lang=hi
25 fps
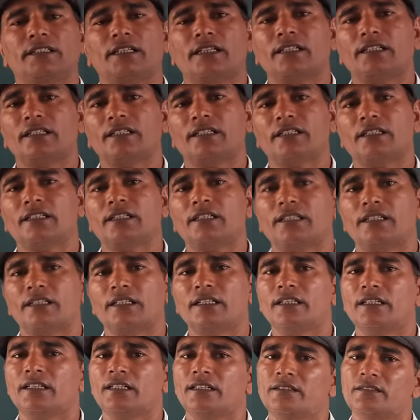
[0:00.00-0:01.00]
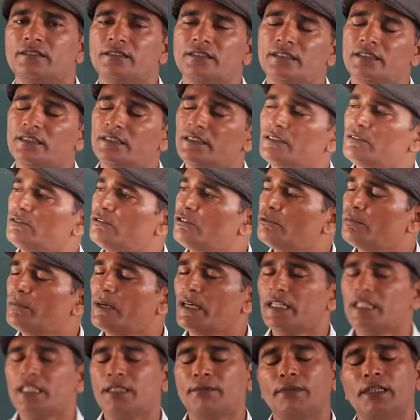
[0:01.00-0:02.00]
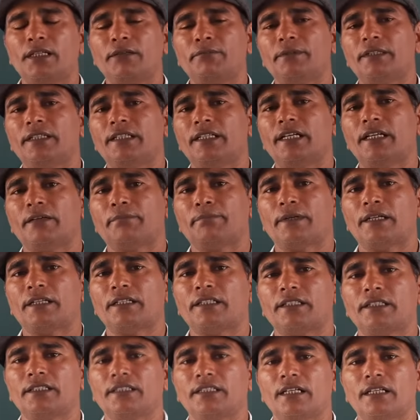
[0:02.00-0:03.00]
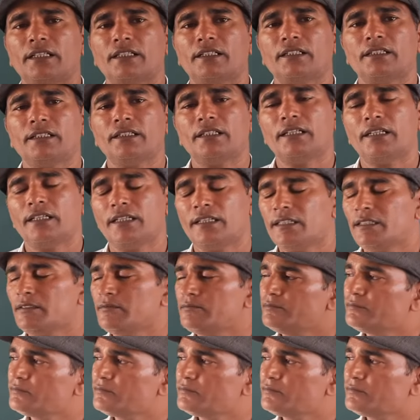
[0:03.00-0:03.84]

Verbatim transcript: जाना है गुरबानी में भी एक पंक्ति आती है